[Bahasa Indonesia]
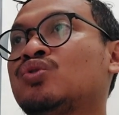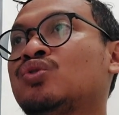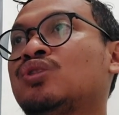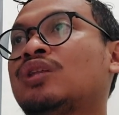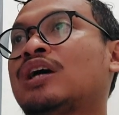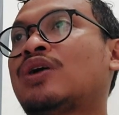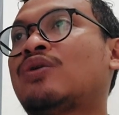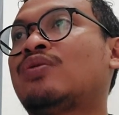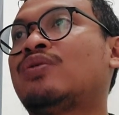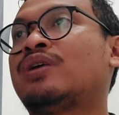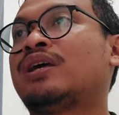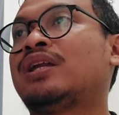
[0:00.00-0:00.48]
27
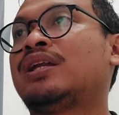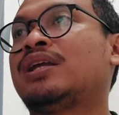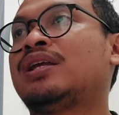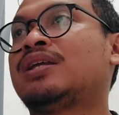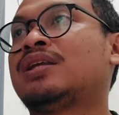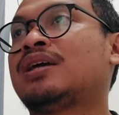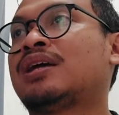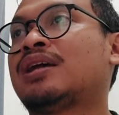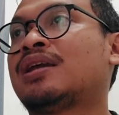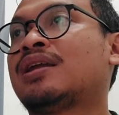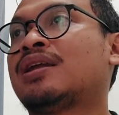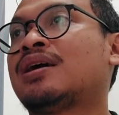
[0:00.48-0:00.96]
tahun ini
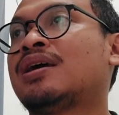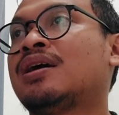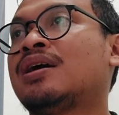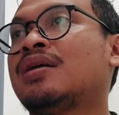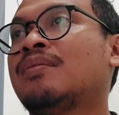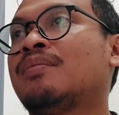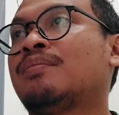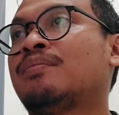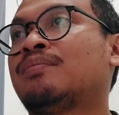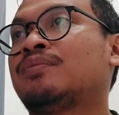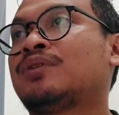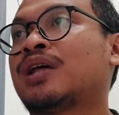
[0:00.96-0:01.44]
dan
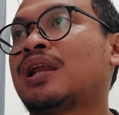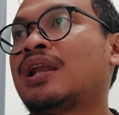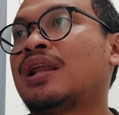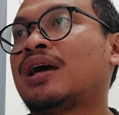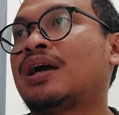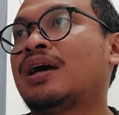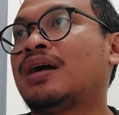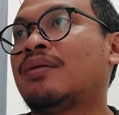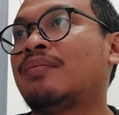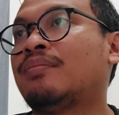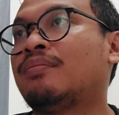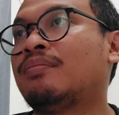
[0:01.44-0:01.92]

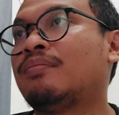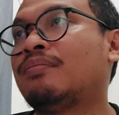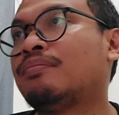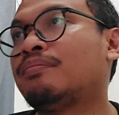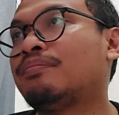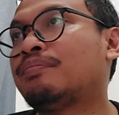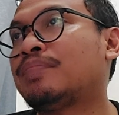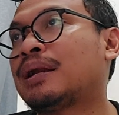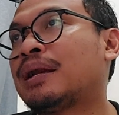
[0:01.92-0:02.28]
dalam